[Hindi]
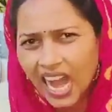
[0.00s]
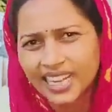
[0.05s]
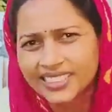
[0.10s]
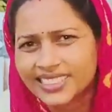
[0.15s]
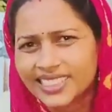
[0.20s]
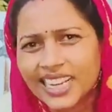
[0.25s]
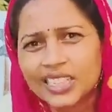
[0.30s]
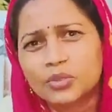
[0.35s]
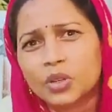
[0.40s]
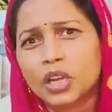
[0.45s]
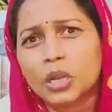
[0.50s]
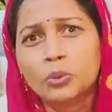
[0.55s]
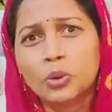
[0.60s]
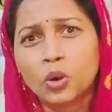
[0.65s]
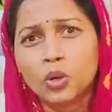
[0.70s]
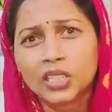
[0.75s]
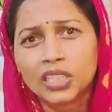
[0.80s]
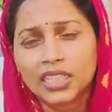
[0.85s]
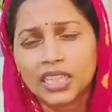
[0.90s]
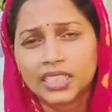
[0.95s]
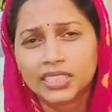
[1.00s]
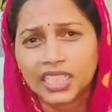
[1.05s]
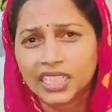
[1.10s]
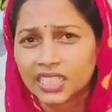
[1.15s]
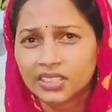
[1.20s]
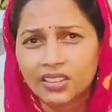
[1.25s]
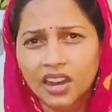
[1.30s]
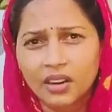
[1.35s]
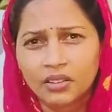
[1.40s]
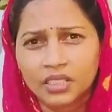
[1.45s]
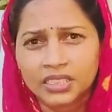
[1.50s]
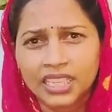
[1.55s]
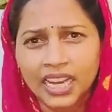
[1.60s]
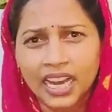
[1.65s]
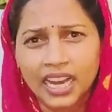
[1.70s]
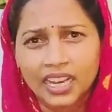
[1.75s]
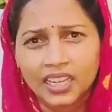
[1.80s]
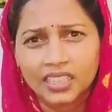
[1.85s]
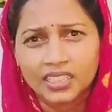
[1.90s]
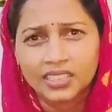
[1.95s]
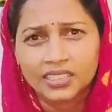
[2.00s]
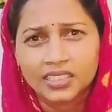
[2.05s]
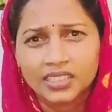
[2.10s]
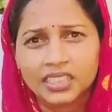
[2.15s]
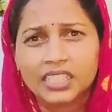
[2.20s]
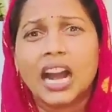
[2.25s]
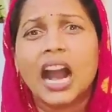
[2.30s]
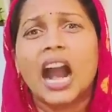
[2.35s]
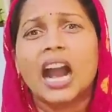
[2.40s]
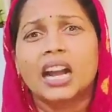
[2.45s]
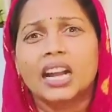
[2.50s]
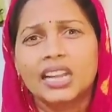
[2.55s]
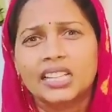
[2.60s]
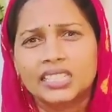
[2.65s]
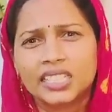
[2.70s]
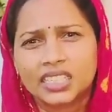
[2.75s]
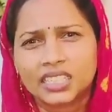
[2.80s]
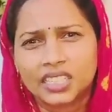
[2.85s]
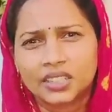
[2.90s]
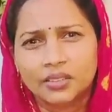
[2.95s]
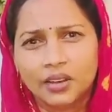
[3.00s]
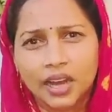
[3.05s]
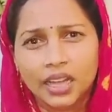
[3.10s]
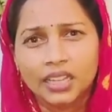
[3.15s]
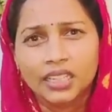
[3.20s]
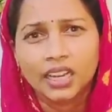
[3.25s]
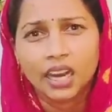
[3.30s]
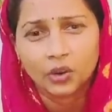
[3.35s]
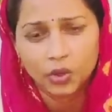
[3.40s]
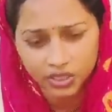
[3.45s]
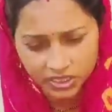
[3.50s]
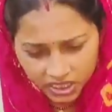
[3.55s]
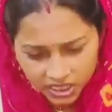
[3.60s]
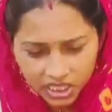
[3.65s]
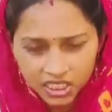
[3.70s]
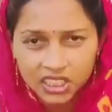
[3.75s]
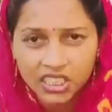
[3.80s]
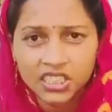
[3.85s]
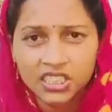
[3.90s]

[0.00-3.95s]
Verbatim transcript: आज ना तोरे मौगी के झटकवा आवता कहा गए झटकवा वैसी तो